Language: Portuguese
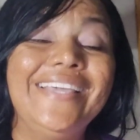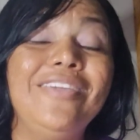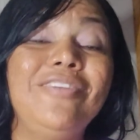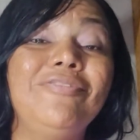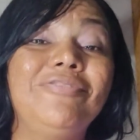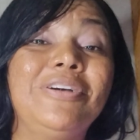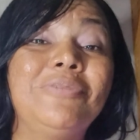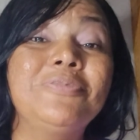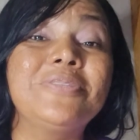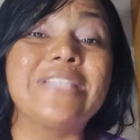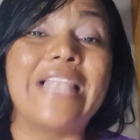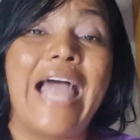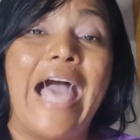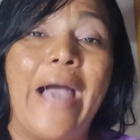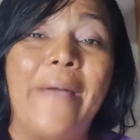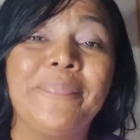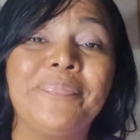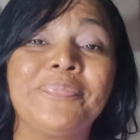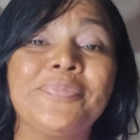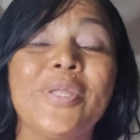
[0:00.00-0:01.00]
E vamos
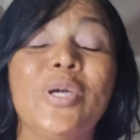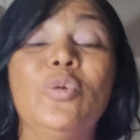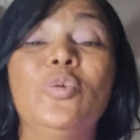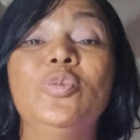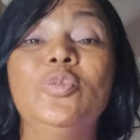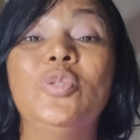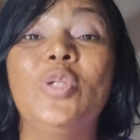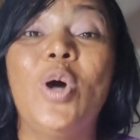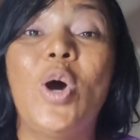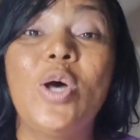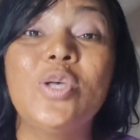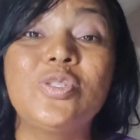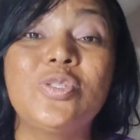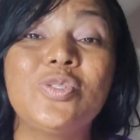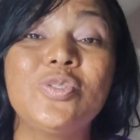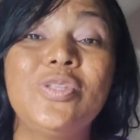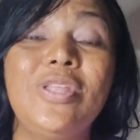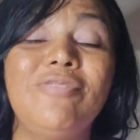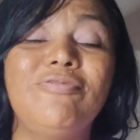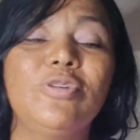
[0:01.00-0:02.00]
lá, o
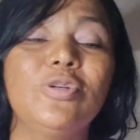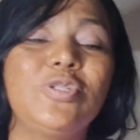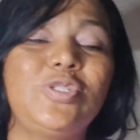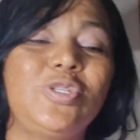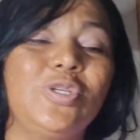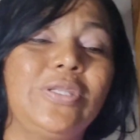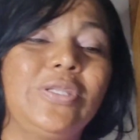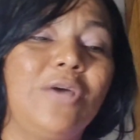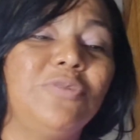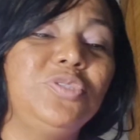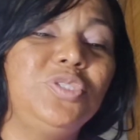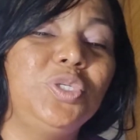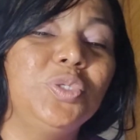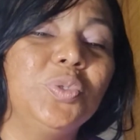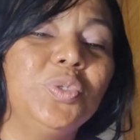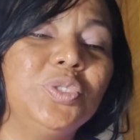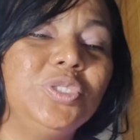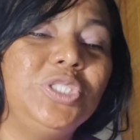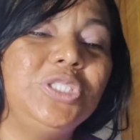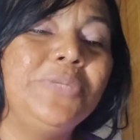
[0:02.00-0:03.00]
nosso devocional de
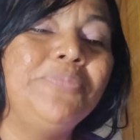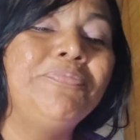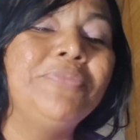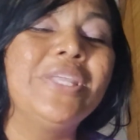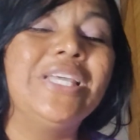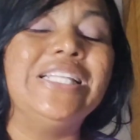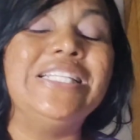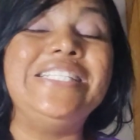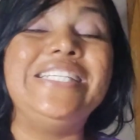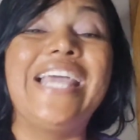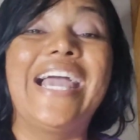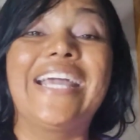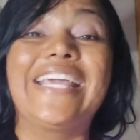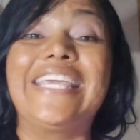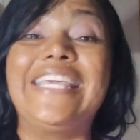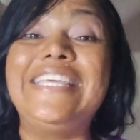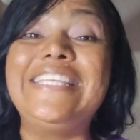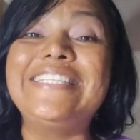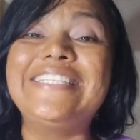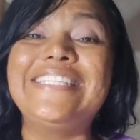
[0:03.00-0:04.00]
hoje, dia
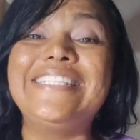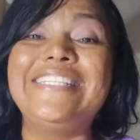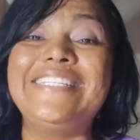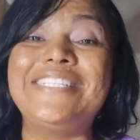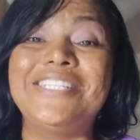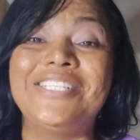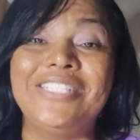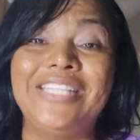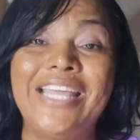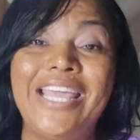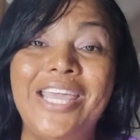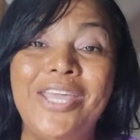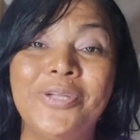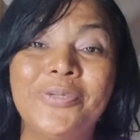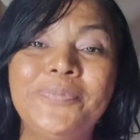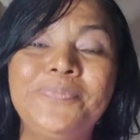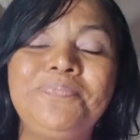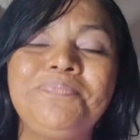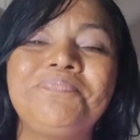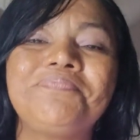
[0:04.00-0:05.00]
15 de
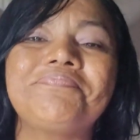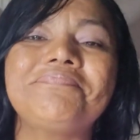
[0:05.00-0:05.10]
janeiro,